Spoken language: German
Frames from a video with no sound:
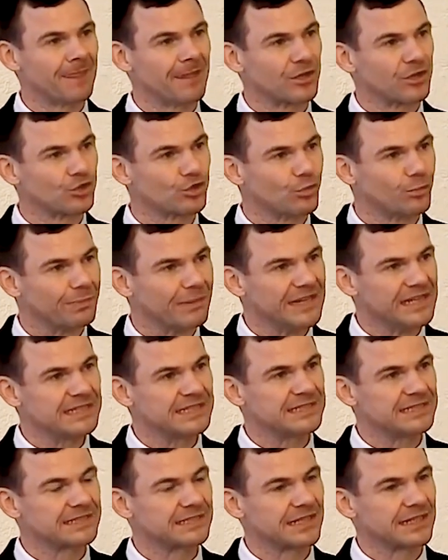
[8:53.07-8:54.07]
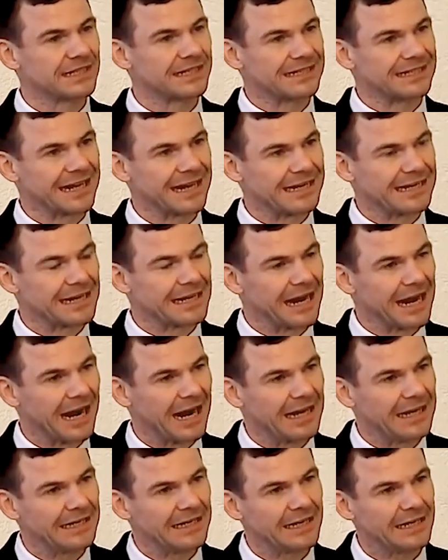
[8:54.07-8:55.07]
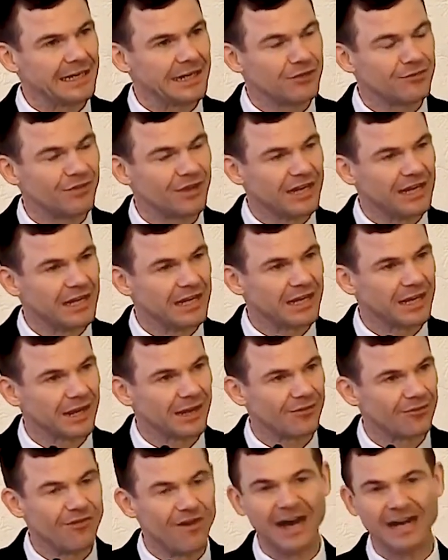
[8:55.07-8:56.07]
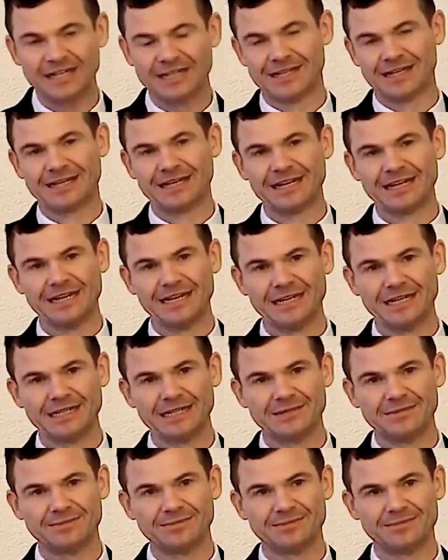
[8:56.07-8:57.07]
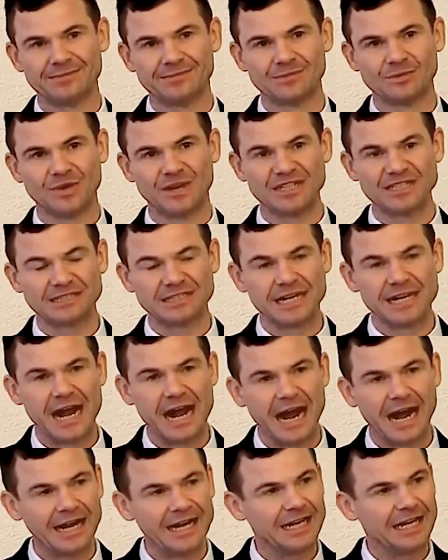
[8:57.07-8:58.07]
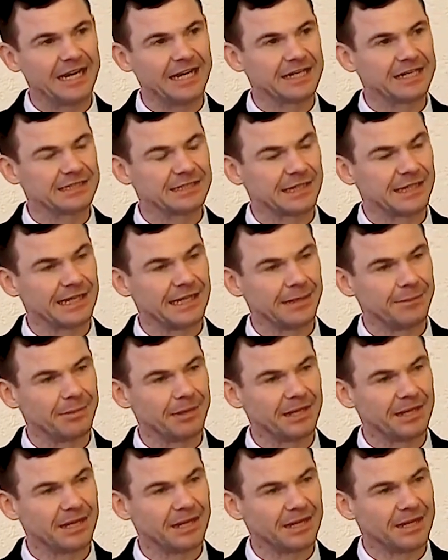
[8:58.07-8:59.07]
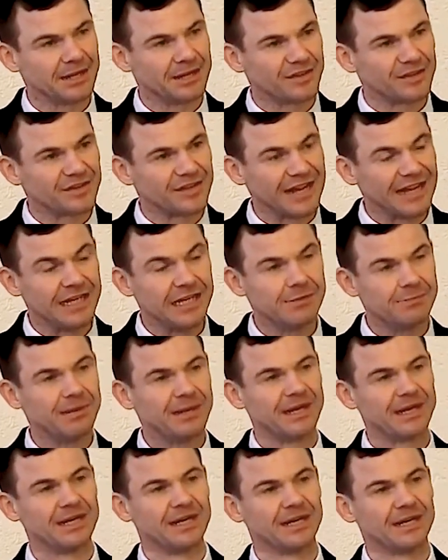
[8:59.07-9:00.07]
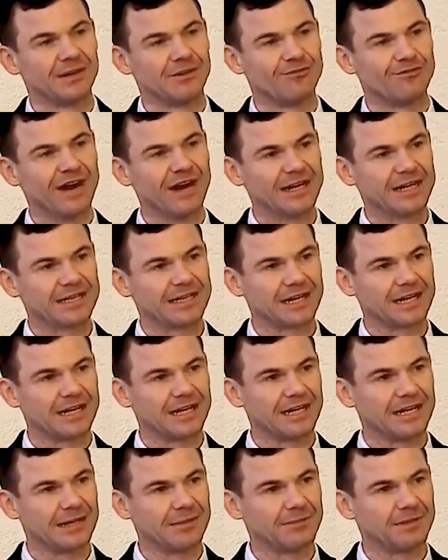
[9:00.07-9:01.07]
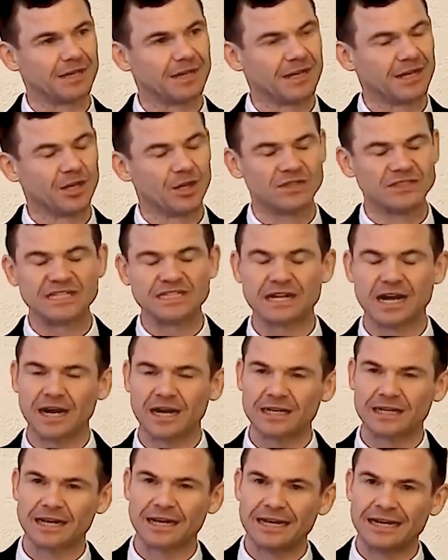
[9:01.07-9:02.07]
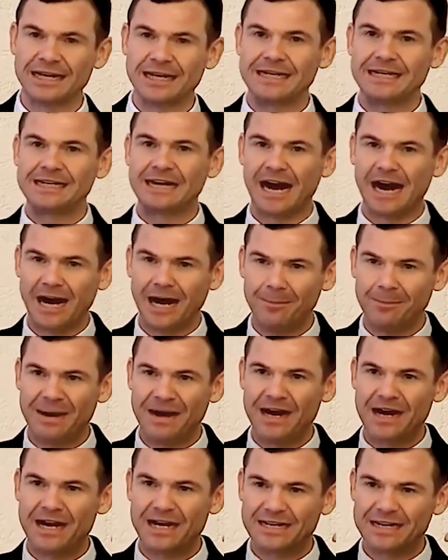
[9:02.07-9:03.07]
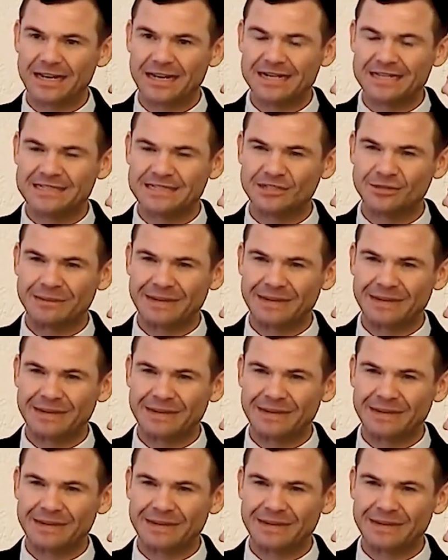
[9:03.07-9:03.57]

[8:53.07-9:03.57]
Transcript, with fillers: du bist deinen eigenen Weg weitergegangen. Du hast dein eigenes Leben selber weitergelebt. Und sie sagte, da machte es zum